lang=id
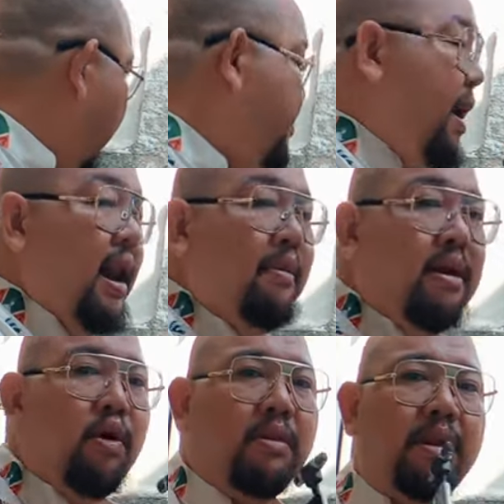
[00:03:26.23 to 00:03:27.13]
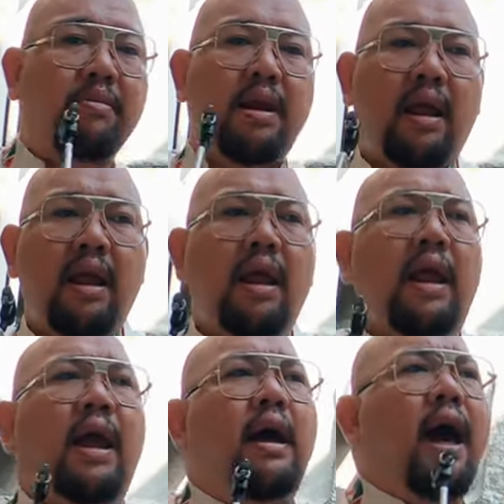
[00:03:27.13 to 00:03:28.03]
karena pengalaman nih buat teman-teman
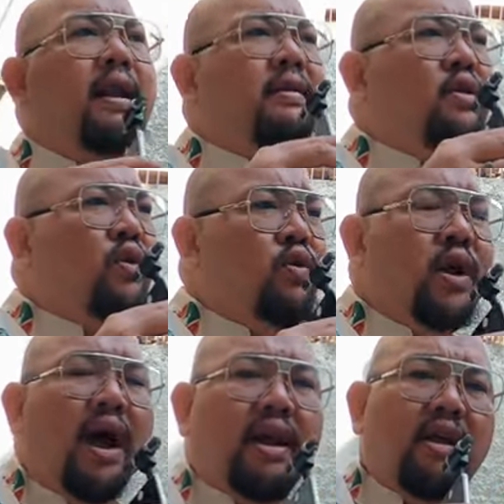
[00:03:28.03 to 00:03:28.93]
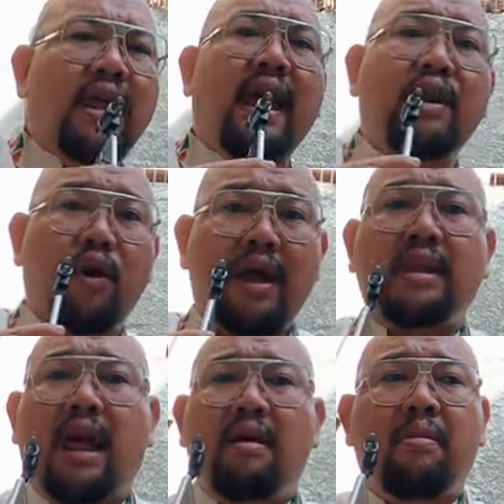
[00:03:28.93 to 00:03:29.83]
ada sesuatu dengan ikan koi
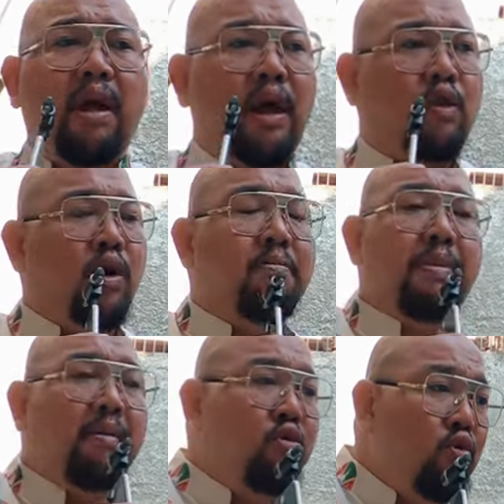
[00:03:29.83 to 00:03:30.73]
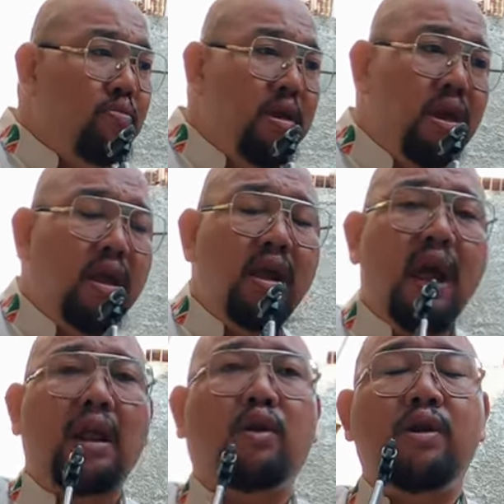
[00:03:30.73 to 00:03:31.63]
kita, baik itu gempa
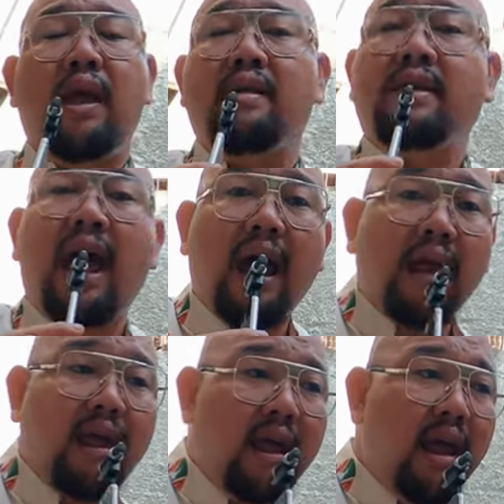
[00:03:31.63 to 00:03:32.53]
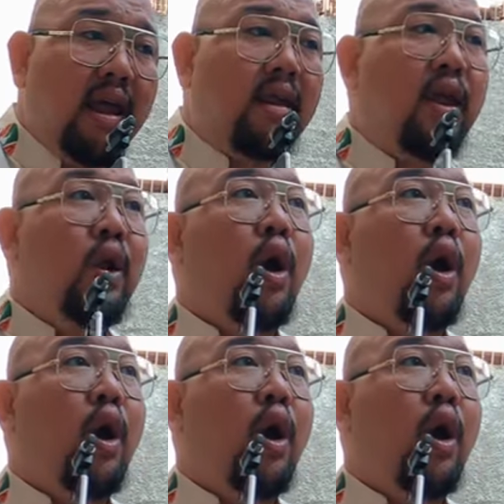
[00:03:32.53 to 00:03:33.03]
bumi atau dia sakit